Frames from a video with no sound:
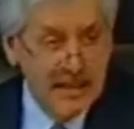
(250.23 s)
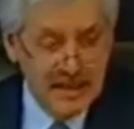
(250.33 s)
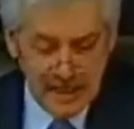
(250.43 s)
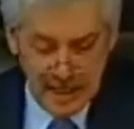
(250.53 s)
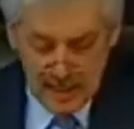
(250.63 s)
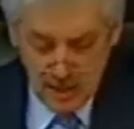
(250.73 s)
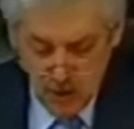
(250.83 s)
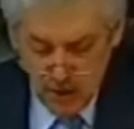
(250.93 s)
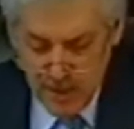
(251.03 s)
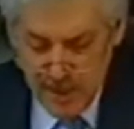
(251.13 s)
se
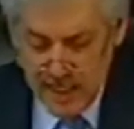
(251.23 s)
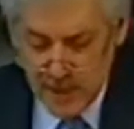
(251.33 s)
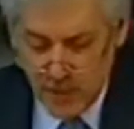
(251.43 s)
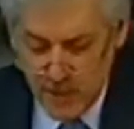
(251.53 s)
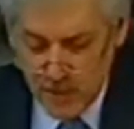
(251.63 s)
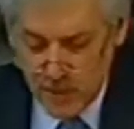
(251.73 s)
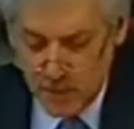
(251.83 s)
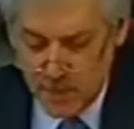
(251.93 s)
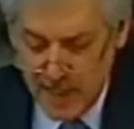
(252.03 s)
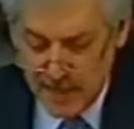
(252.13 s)
redoblen
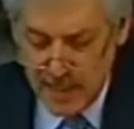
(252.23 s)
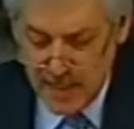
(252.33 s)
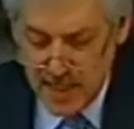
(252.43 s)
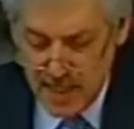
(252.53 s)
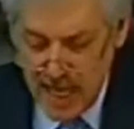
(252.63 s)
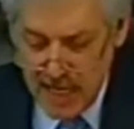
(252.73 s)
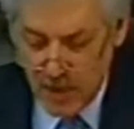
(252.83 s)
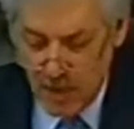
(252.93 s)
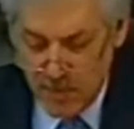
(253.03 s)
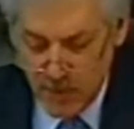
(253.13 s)
esfuerzos para hacer
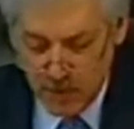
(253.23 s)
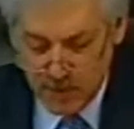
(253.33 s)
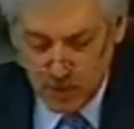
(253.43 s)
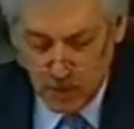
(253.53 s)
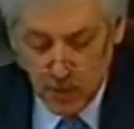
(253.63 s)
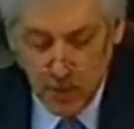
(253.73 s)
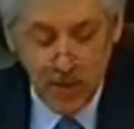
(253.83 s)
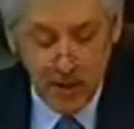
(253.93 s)
llegar con prontitud